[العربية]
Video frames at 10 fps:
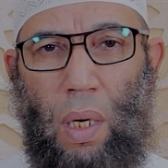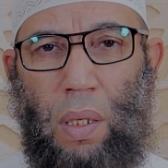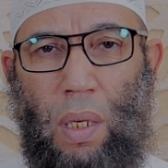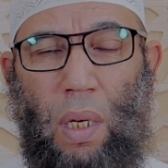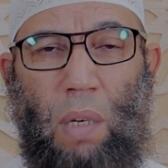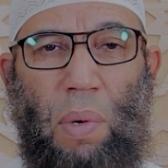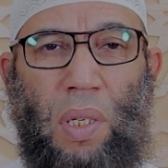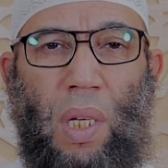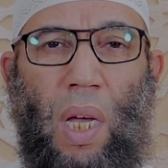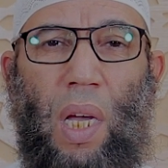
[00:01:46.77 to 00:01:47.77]
استي آه،
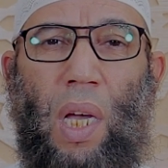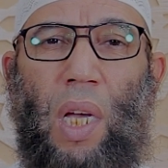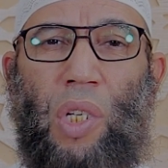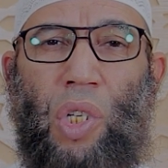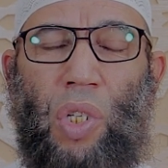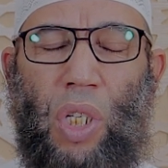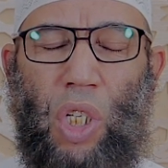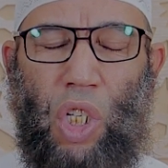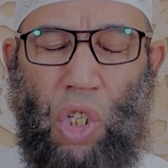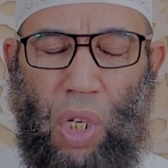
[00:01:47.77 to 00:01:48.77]
اللباس
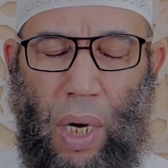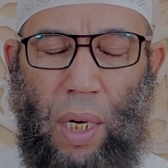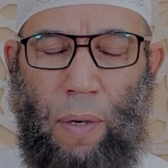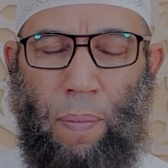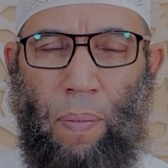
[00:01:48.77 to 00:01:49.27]
الشرعي